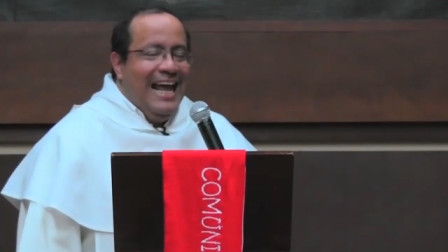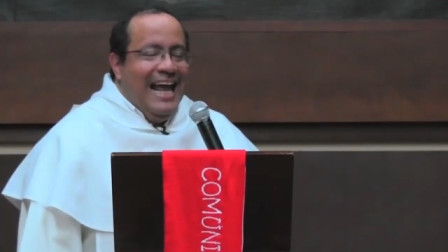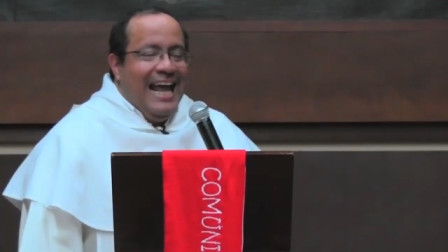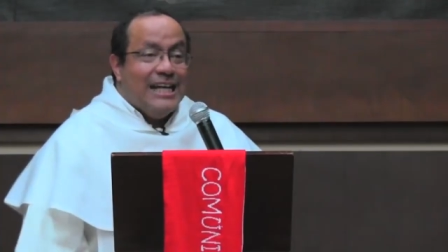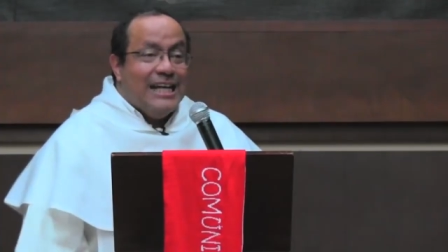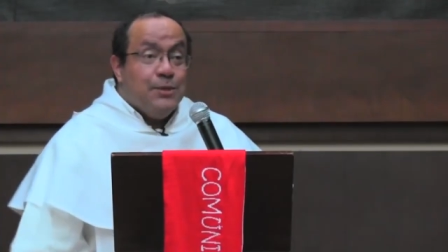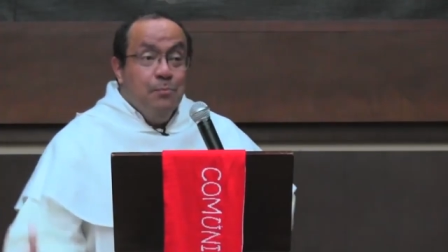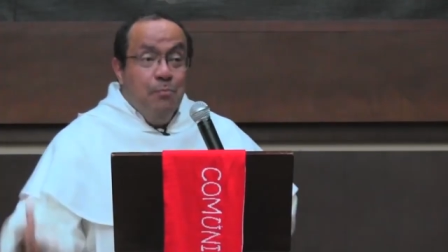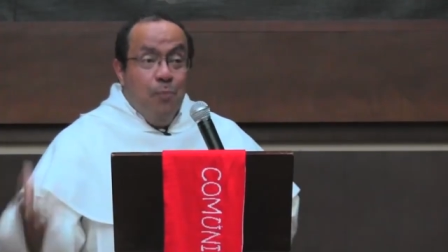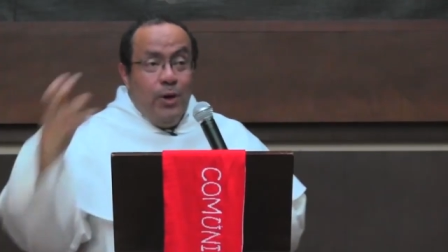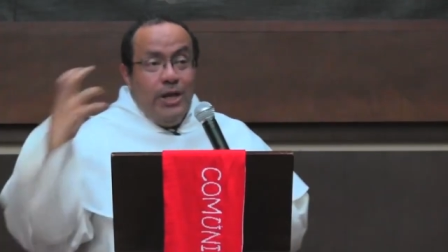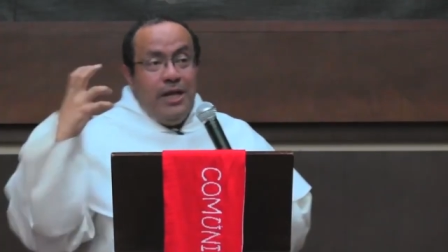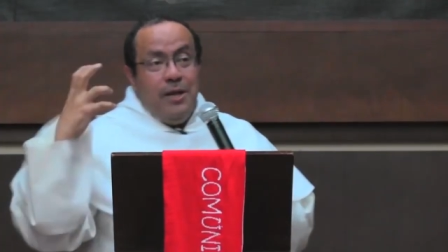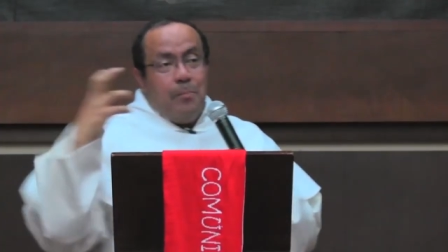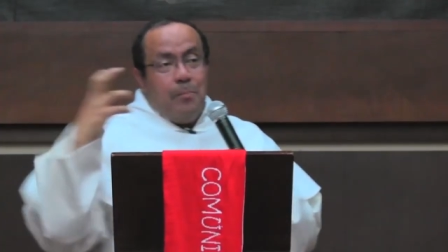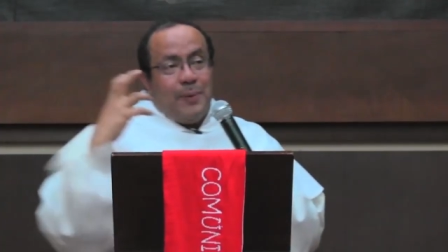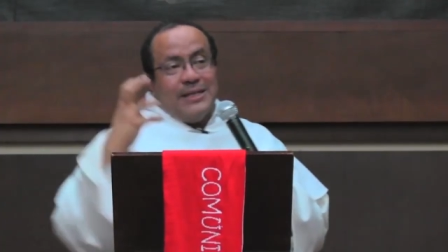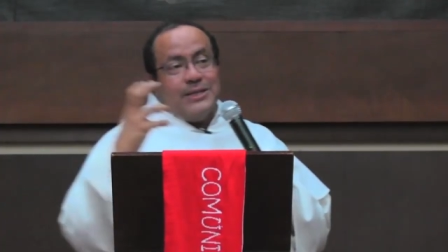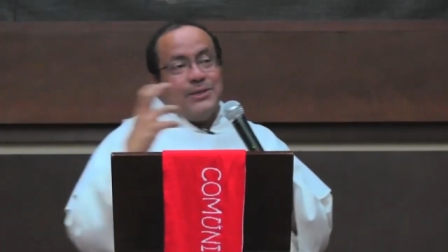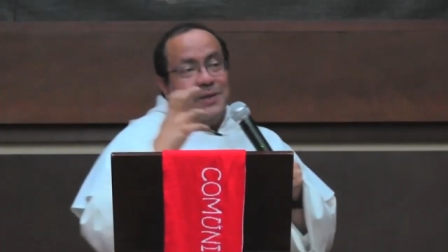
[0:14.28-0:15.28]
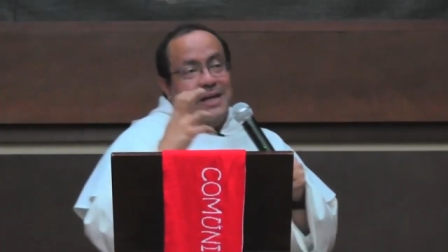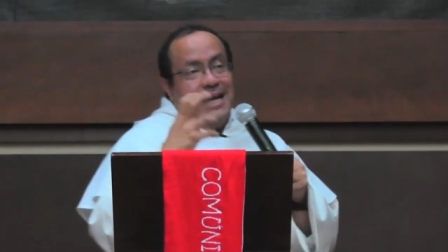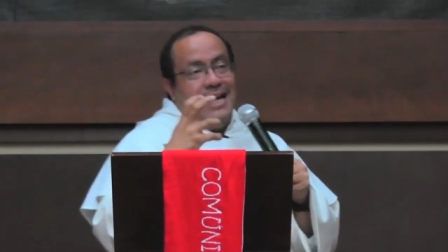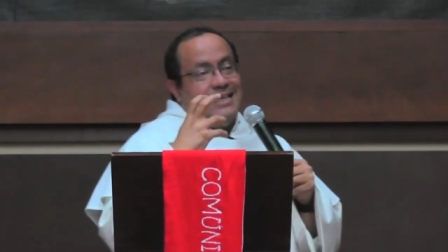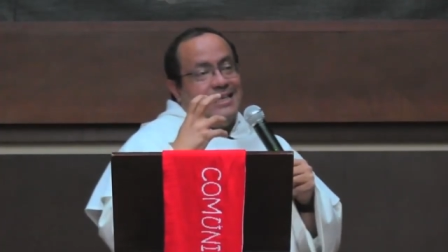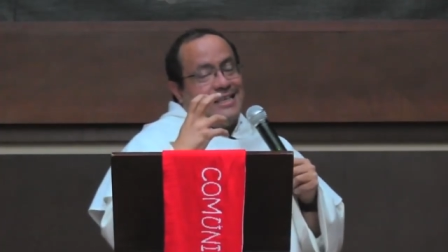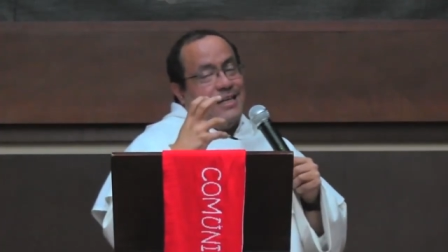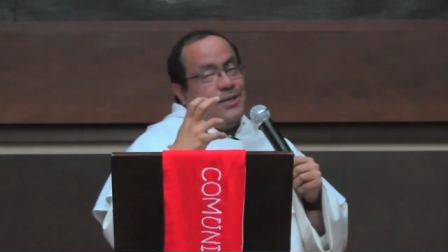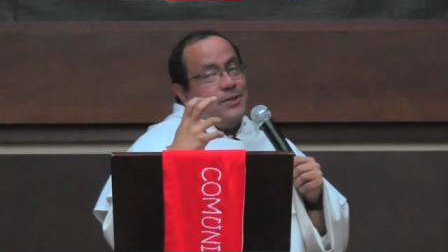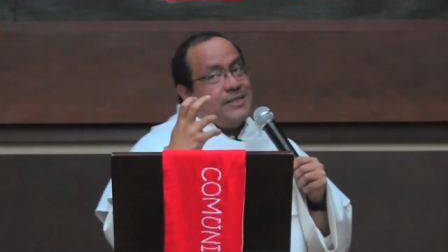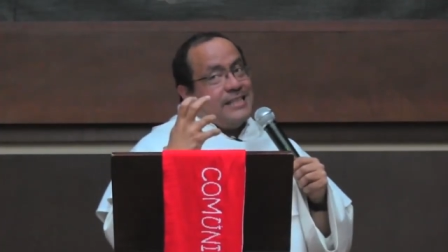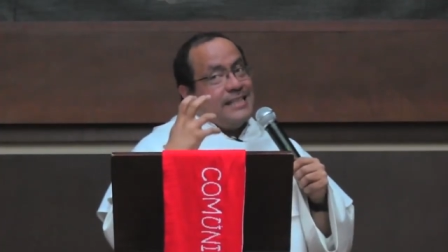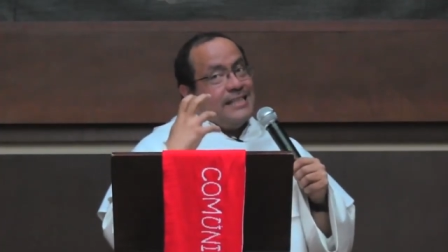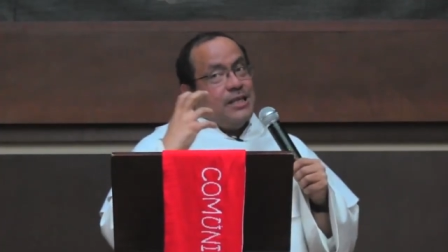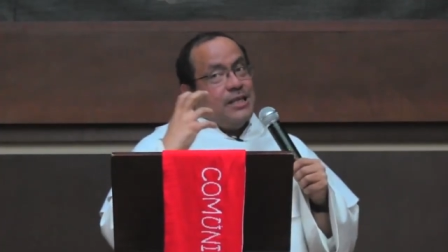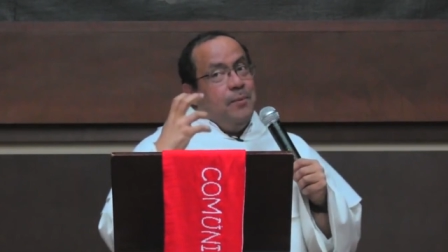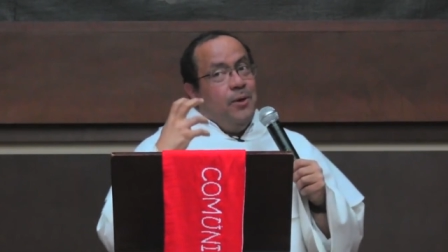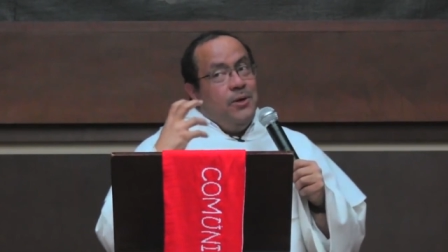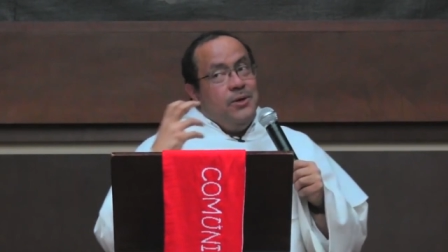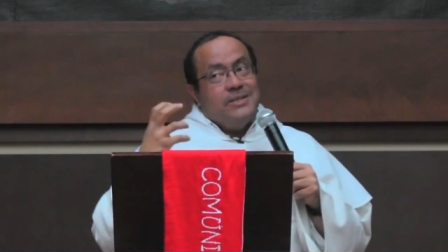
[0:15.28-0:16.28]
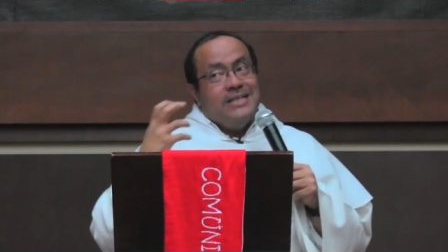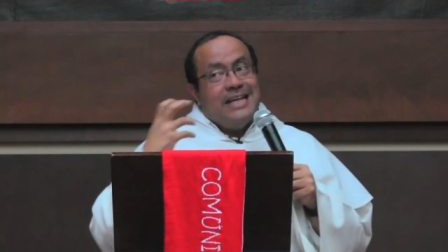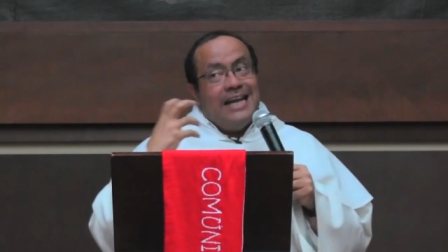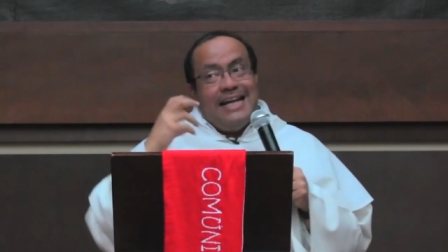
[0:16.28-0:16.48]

Es muy impresionante, los testimonios de